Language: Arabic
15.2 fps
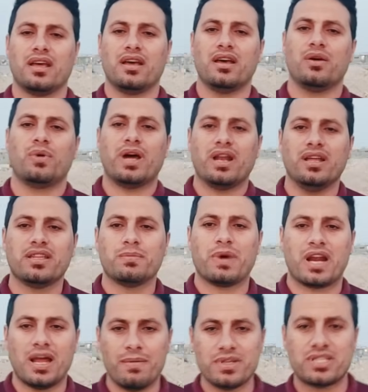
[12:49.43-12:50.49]
أه، وانا عندي
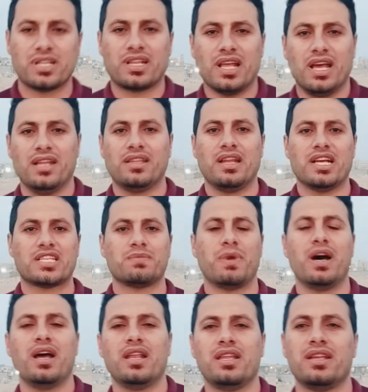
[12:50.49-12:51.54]
برنامج تطلع عندي
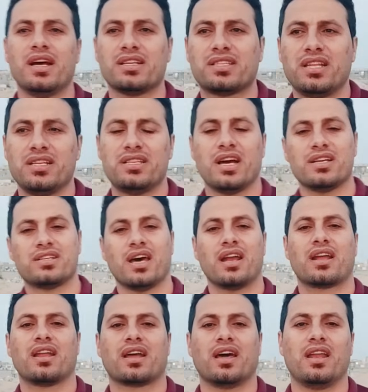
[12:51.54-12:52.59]
الاسماء اللي الناس اللي جاي
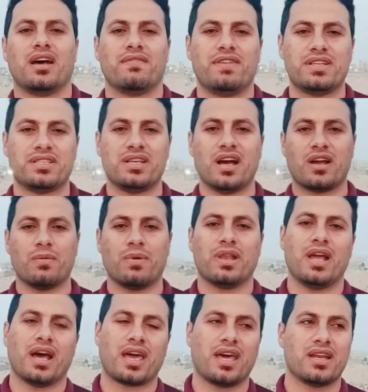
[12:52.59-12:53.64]
يشارك القناه فجزاكم
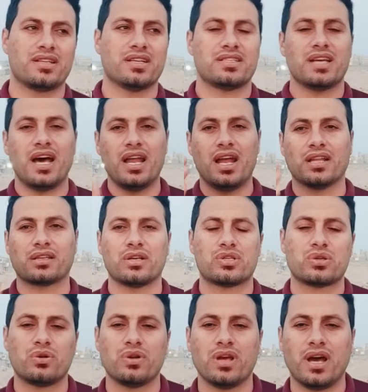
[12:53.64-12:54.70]
الله خير الجزاء لا
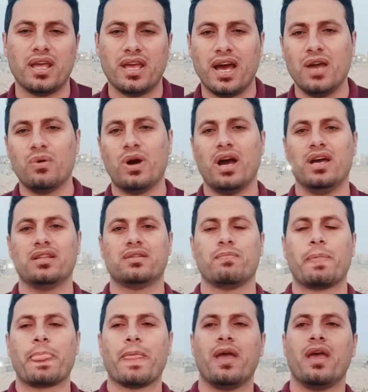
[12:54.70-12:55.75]
تقصرون هاي هاي واحد
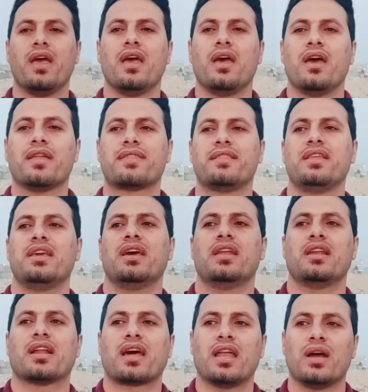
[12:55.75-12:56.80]
اثنيا
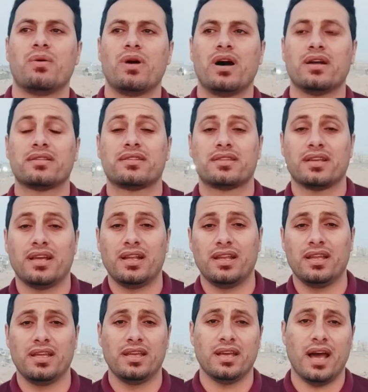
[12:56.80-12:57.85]
القنوات
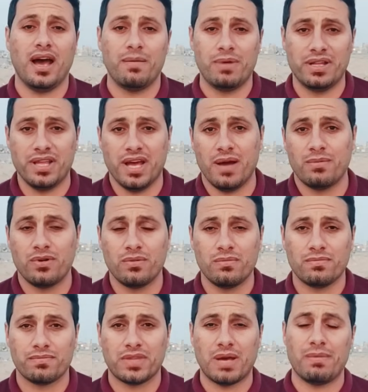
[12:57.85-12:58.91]
اللي حاب ادعمهم
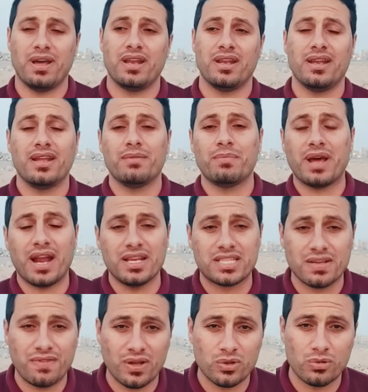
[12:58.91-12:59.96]
طبعا ما راح
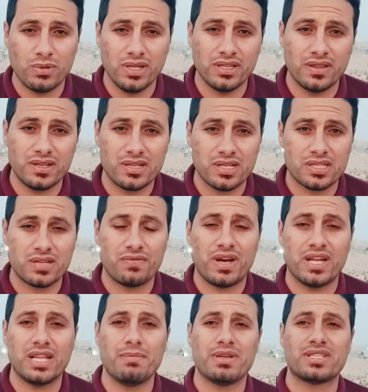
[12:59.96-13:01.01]
يستفادون من عندي ذيك
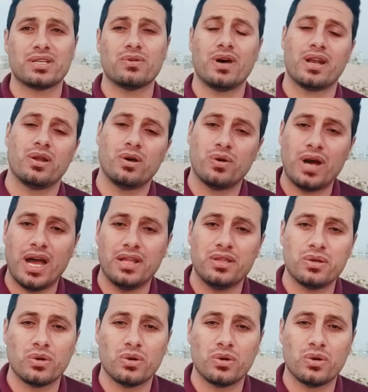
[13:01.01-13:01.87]
الاستفاده بس اخوان لو واحد